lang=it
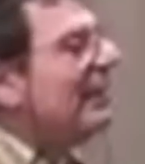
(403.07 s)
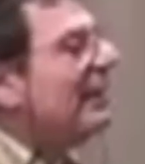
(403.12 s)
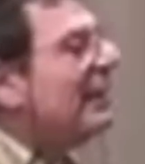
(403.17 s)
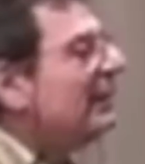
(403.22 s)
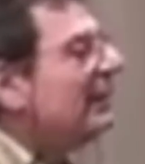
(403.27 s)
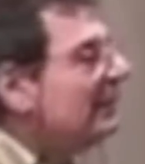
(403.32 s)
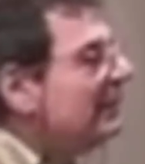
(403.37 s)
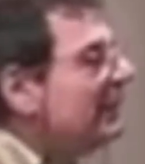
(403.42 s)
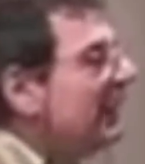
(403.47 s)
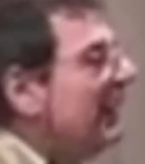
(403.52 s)
in
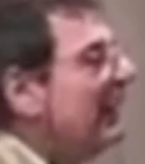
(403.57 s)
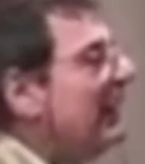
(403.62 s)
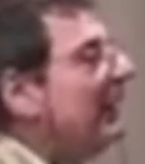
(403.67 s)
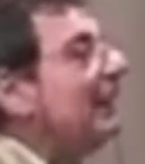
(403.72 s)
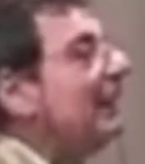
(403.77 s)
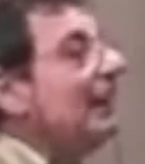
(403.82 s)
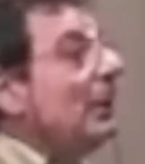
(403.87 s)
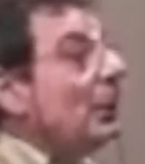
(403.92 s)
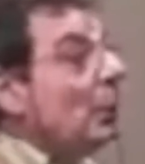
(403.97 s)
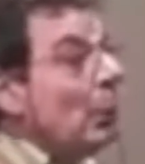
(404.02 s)
realtà
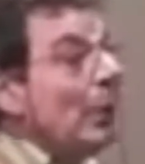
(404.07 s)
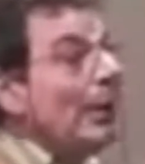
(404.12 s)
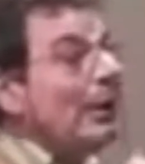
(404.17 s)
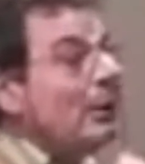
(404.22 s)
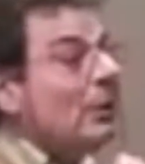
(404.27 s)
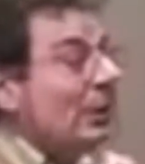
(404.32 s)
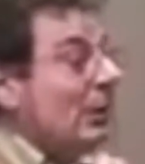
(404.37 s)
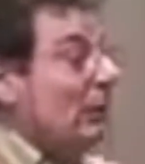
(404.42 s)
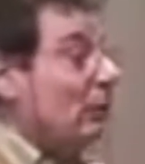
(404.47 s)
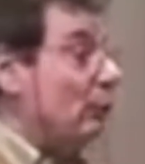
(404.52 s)

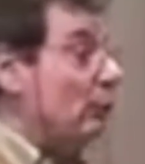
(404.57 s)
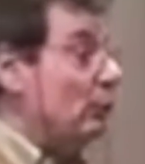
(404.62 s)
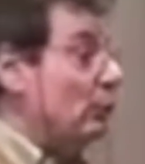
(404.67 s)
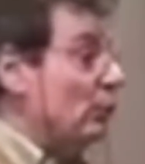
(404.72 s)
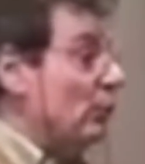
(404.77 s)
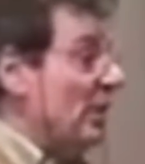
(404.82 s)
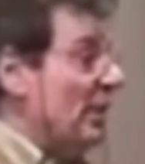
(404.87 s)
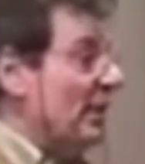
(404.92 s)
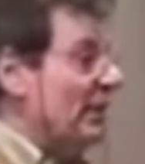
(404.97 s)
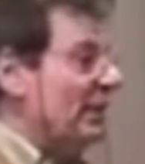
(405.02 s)
quello che
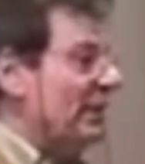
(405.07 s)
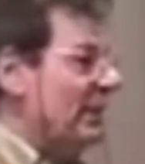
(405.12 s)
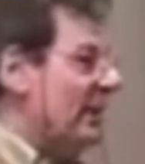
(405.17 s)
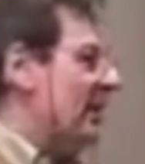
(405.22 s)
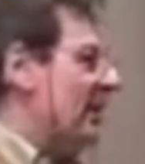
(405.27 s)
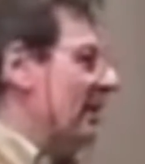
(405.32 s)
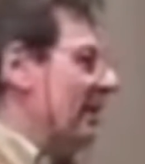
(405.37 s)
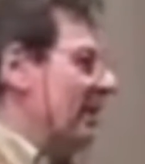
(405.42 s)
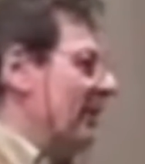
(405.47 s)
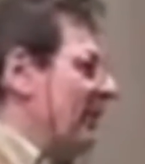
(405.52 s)

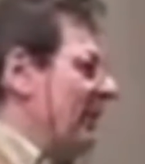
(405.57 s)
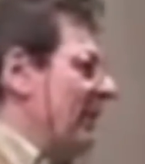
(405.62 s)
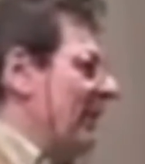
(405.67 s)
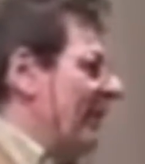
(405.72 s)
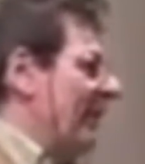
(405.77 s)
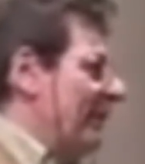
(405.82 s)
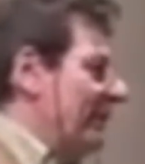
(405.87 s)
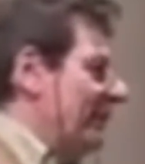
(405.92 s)
succede, anche se